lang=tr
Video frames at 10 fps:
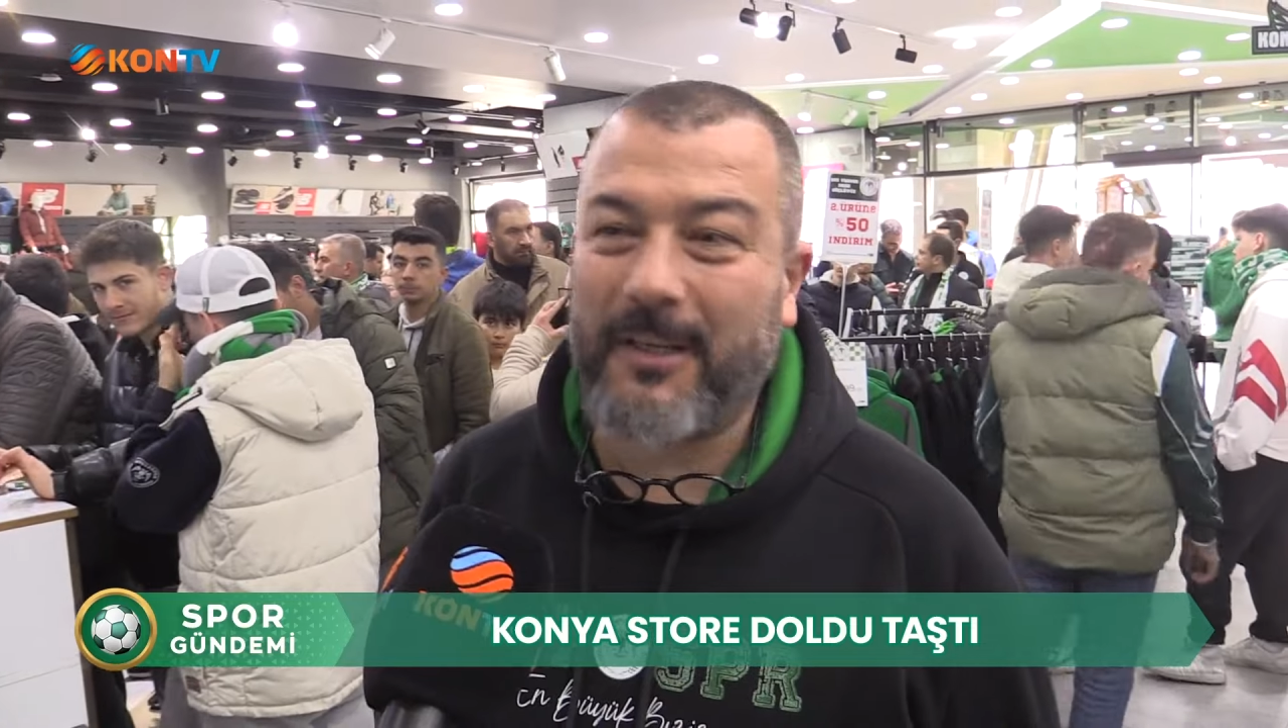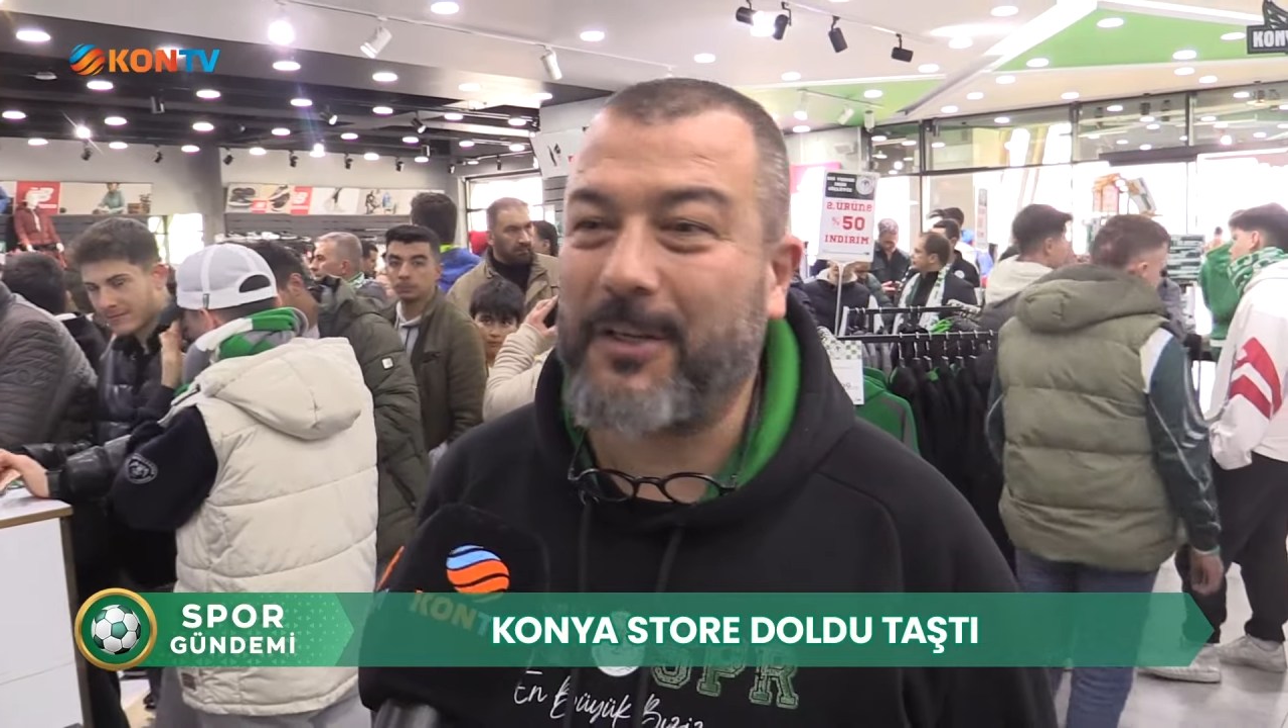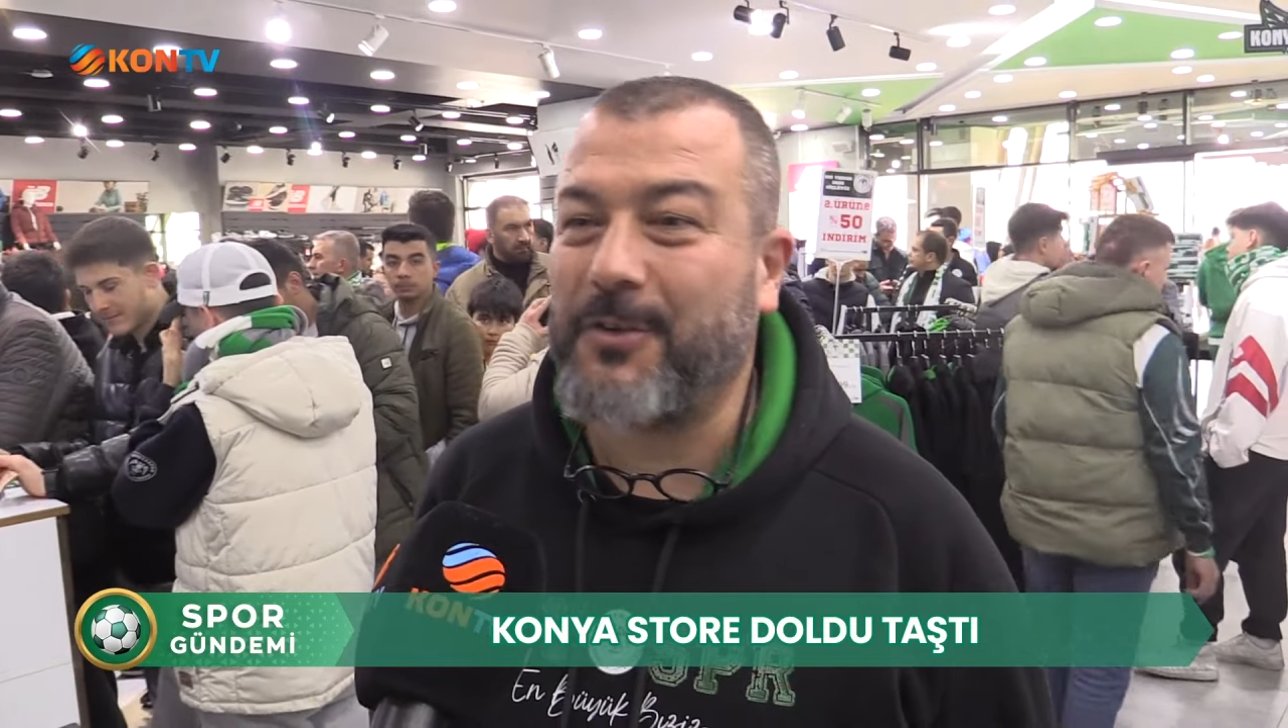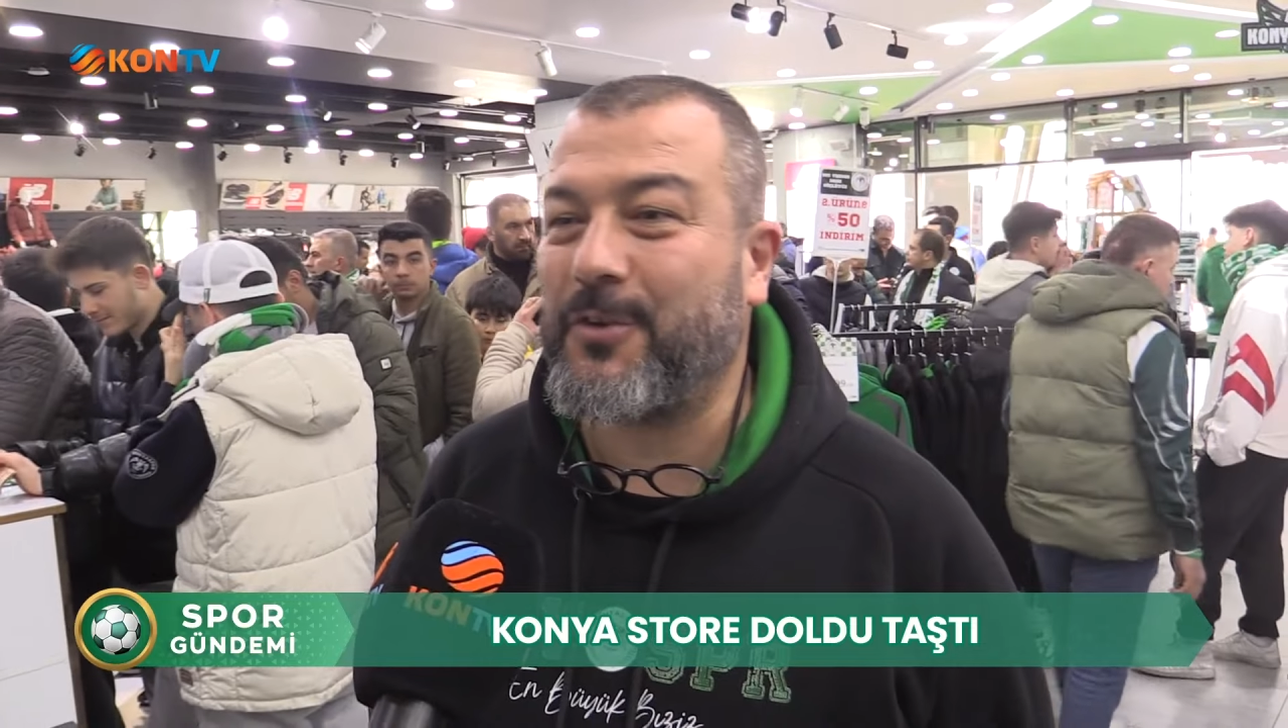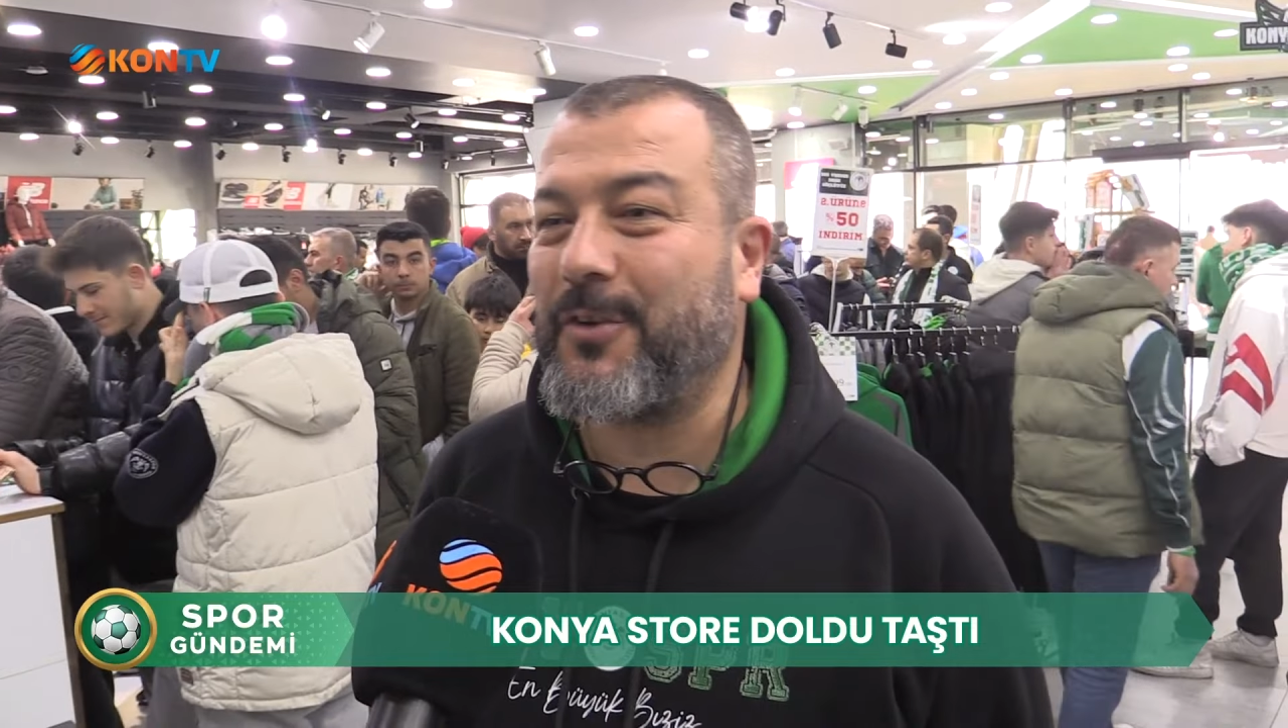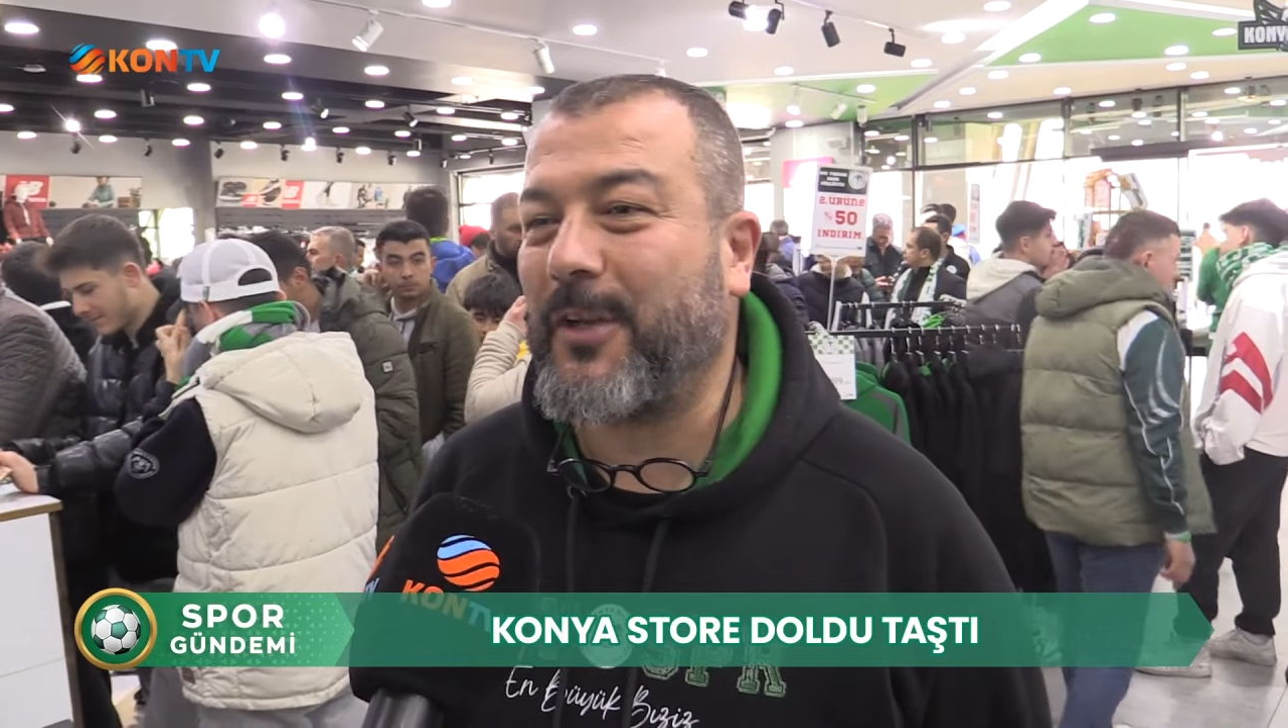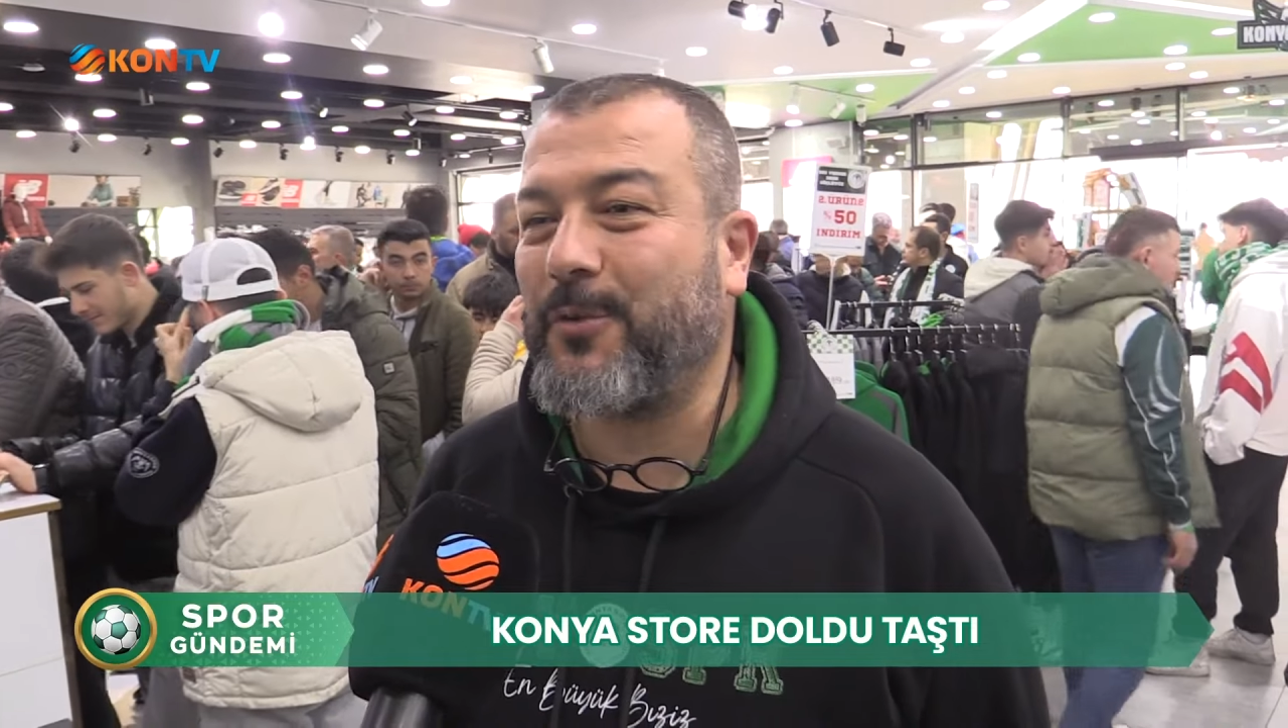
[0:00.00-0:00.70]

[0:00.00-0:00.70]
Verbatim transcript: İkinci üründe